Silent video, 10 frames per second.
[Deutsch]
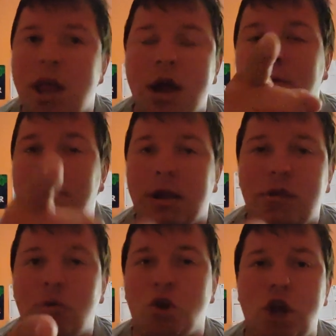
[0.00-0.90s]
ihr da mir
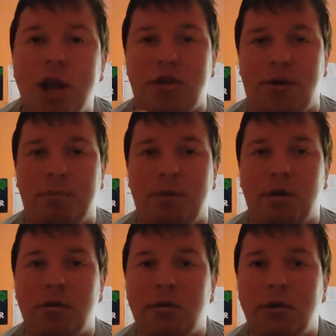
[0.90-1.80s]
zugeschickt habt,
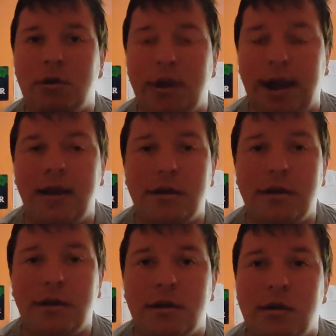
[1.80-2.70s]
ja,
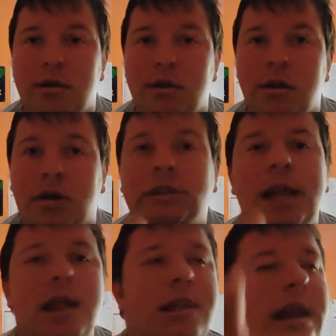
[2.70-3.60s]
und
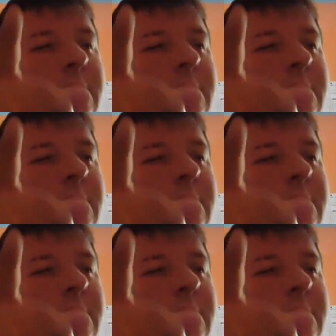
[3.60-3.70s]
das in